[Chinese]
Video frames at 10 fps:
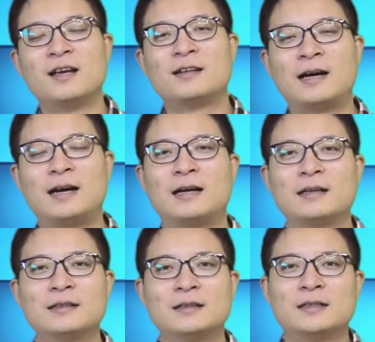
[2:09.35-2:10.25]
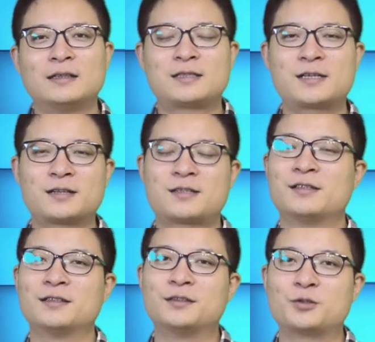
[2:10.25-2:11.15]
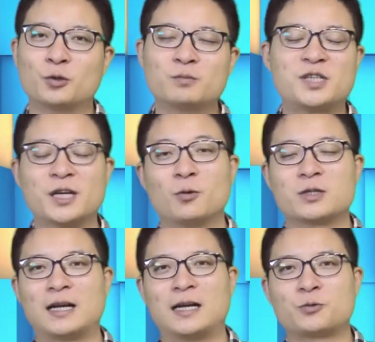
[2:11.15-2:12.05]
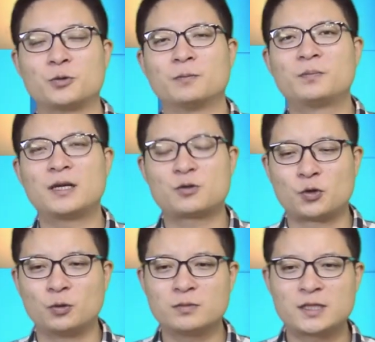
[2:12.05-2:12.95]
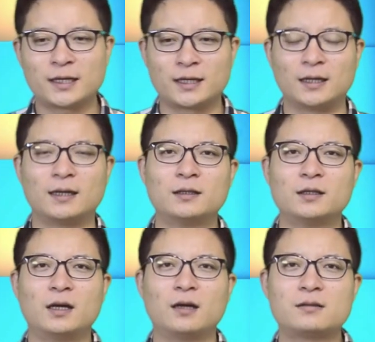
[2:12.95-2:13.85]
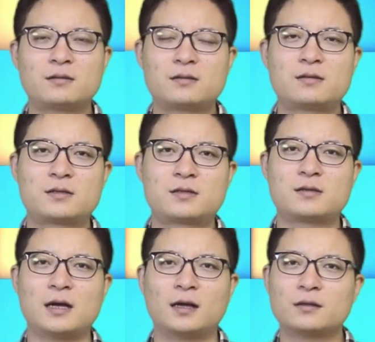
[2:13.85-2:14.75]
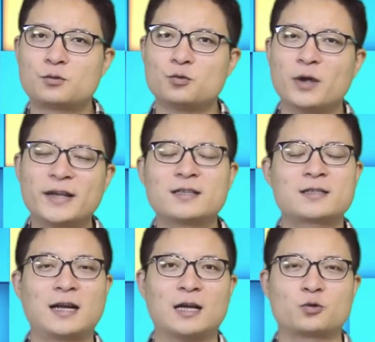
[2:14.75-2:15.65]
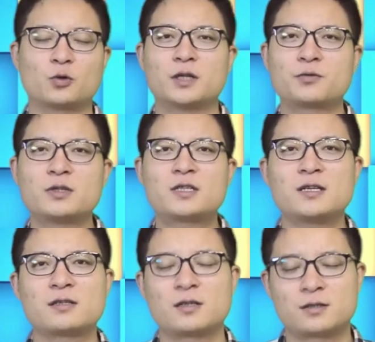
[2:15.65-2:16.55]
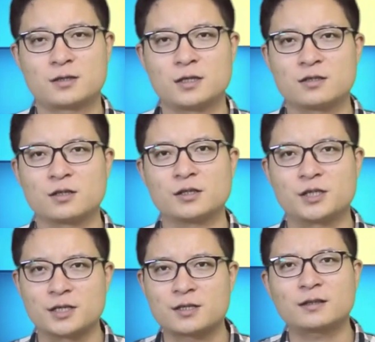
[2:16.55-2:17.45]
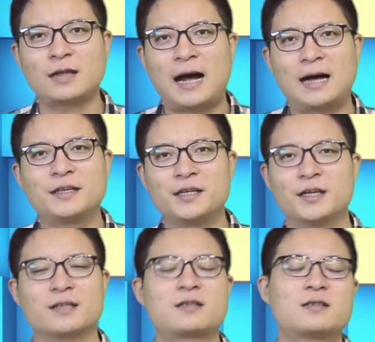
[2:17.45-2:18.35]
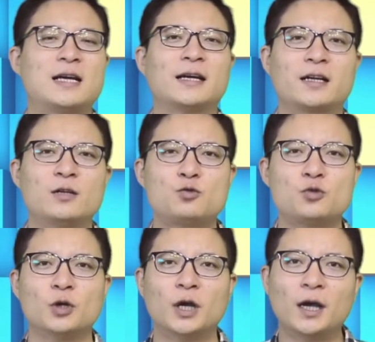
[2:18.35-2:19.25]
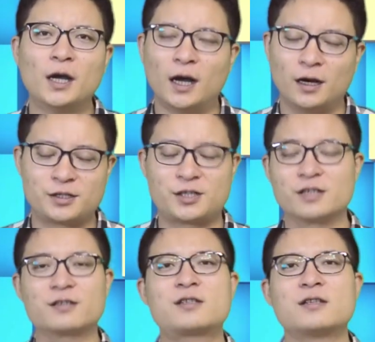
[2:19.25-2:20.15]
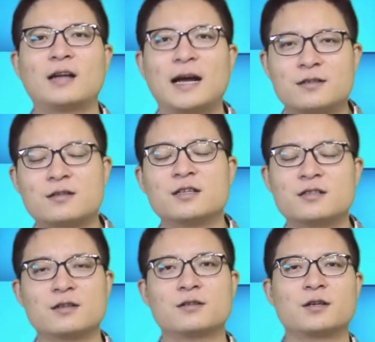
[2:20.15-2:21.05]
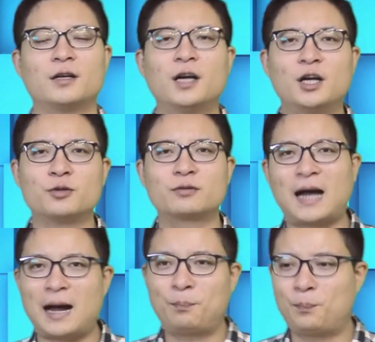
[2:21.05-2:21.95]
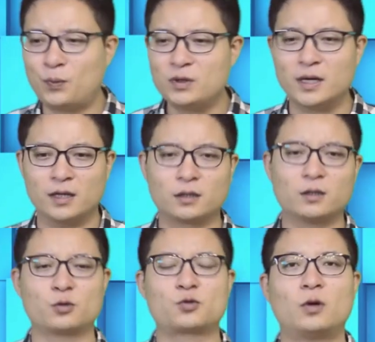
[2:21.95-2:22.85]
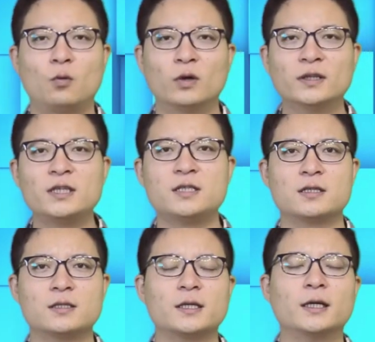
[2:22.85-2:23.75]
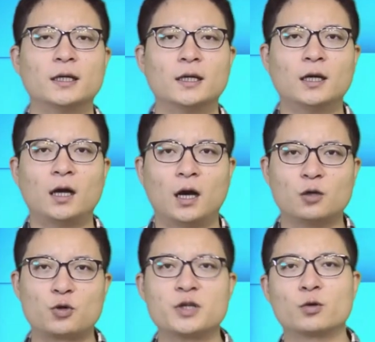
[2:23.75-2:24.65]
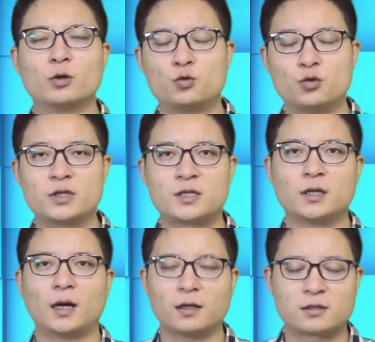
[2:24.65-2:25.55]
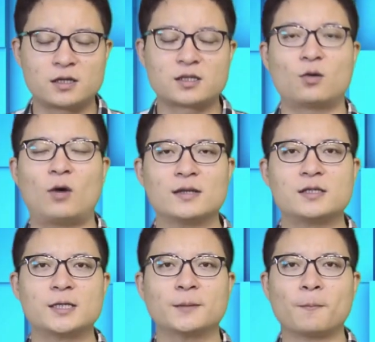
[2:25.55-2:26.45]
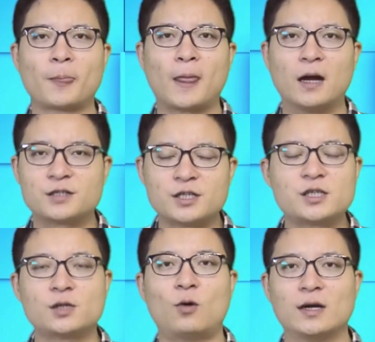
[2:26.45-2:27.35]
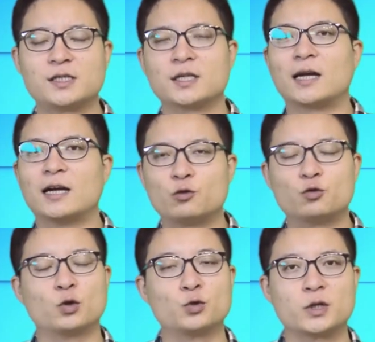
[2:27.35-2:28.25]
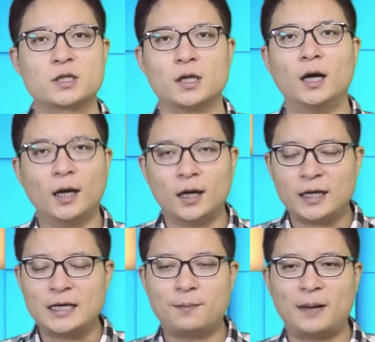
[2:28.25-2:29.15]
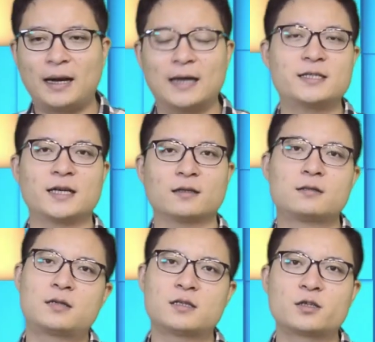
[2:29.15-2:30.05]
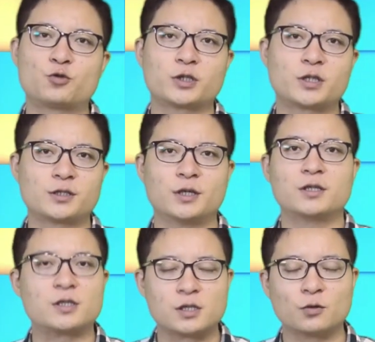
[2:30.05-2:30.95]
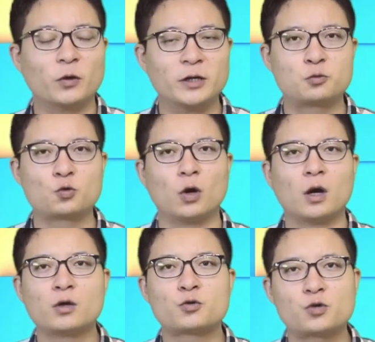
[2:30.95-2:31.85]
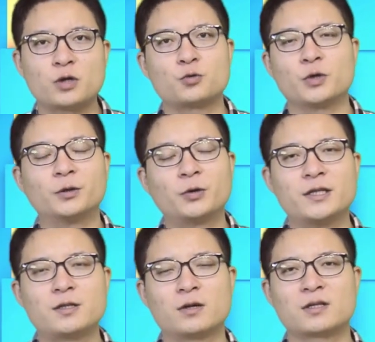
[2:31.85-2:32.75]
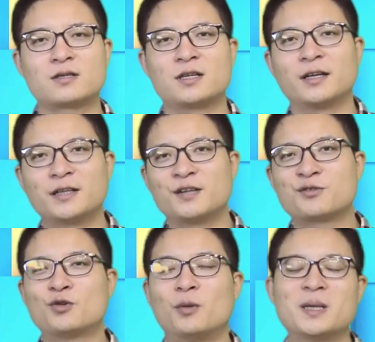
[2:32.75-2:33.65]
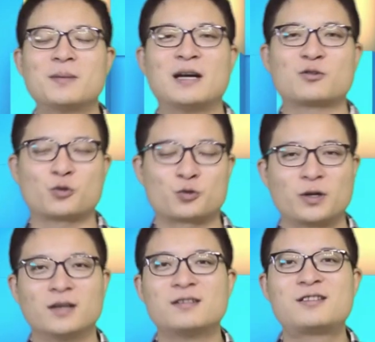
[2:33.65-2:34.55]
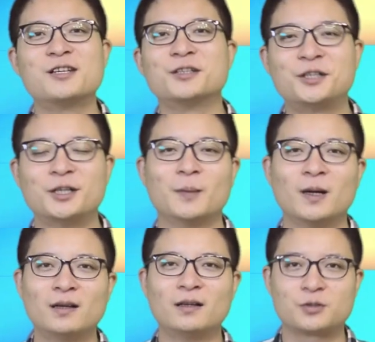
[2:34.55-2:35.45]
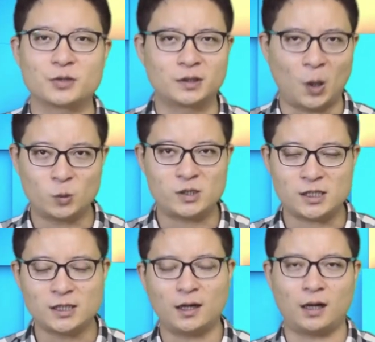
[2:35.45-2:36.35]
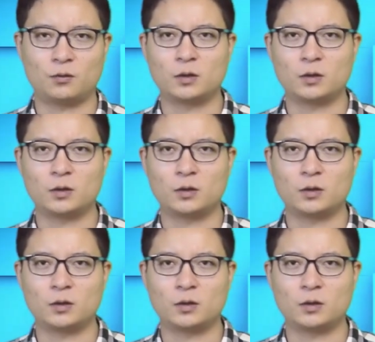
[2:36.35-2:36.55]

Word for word: 那这个是从结果上来说，那从这个呃呃原因上来说呢，就是政策制定者其实他也是在根据呃形势来制定政策的，就他不能够说我逆着这个呃全球的局势啊，政治环境。啊，经济环境来去做决策。一般来讲，政治决策者只会做顺水推舟的事情，也就是我们一般所说的政客嘛，就是投机啊。